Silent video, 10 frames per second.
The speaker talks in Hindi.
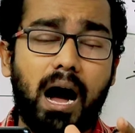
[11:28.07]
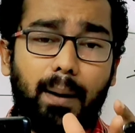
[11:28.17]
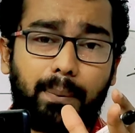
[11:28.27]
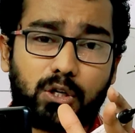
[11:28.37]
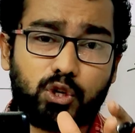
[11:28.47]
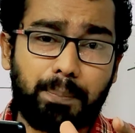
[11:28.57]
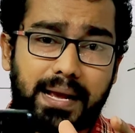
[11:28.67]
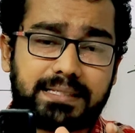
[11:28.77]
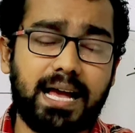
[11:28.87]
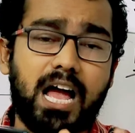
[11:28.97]
आपका जो
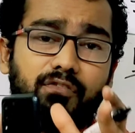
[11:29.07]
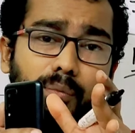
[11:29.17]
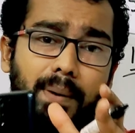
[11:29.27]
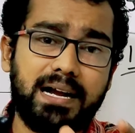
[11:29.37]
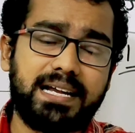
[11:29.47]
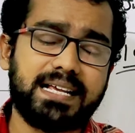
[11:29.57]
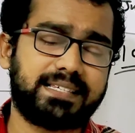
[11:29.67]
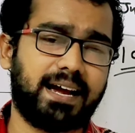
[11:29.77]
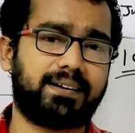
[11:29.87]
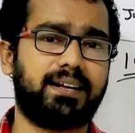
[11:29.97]
पैसा है वो मल्टी
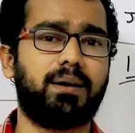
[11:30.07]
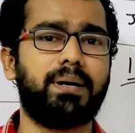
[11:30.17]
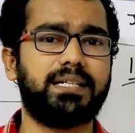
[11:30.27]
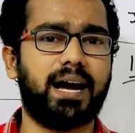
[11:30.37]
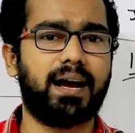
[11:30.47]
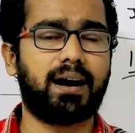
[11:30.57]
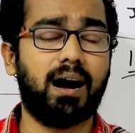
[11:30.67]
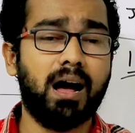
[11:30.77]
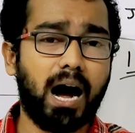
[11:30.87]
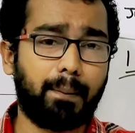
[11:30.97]
सेक्टर में जाएगा
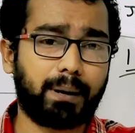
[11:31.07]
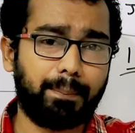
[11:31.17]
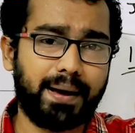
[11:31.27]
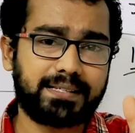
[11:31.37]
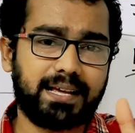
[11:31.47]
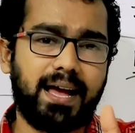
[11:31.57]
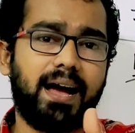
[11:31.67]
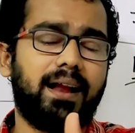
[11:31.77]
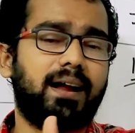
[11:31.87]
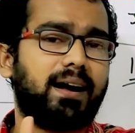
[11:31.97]
आपका पैसा है
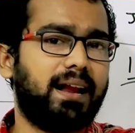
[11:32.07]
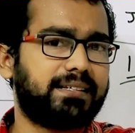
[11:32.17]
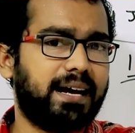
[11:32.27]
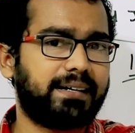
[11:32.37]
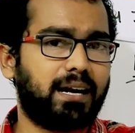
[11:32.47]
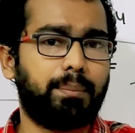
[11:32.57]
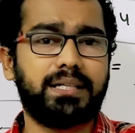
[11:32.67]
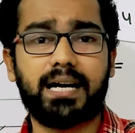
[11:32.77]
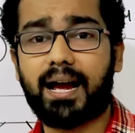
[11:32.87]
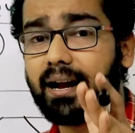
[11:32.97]
अलग अलग सेक्टर में
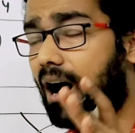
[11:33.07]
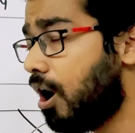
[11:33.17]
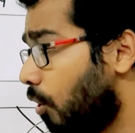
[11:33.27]
जाएगा